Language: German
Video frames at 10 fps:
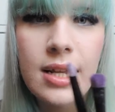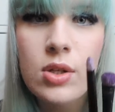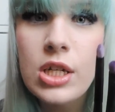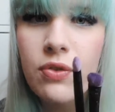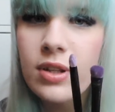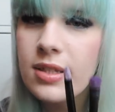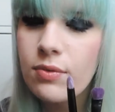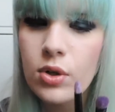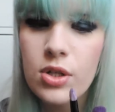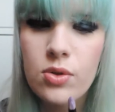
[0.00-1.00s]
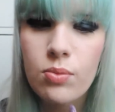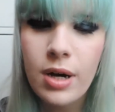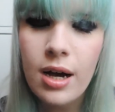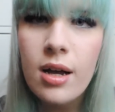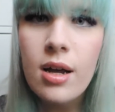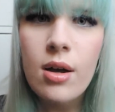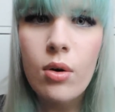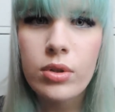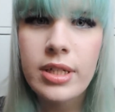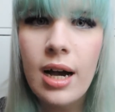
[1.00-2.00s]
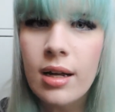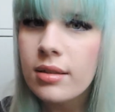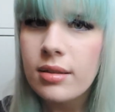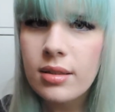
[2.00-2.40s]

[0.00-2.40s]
Also, ich finde sie wirklich super. Und ja,